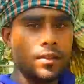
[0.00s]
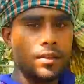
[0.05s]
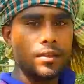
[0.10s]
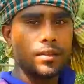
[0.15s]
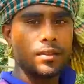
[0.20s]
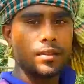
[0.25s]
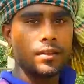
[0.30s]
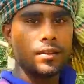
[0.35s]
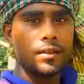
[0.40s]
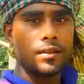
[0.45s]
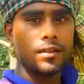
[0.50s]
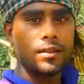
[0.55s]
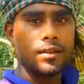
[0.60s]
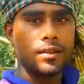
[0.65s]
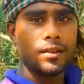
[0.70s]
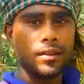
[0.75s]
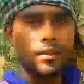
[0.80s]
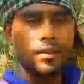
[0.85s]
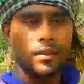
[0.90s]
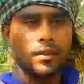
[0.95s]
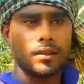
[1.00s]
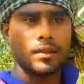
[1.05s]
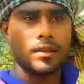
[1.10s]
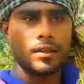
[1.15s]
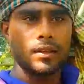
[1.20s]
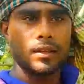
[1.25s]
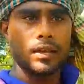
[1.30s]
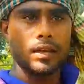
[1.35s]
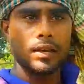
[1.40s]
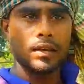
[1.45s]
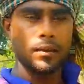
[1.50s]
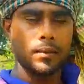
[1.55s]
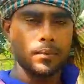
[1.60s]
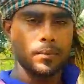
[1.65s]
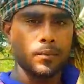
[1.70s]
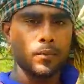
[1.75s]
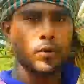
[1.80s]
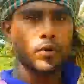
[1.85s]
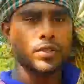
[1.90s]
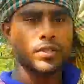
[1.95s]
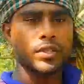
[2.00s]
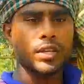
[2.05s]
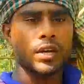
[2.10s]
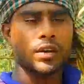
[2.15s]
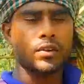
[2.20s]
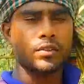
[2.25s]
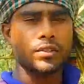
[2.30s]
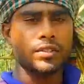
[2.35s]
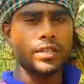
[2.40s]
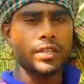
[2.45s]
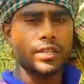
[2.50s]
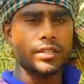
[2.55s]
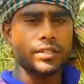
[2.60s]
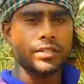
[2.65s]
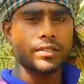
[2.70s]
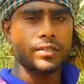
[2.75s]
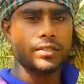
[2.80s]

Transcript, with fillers: পড়াশোনা করো না করছি এখন শেষ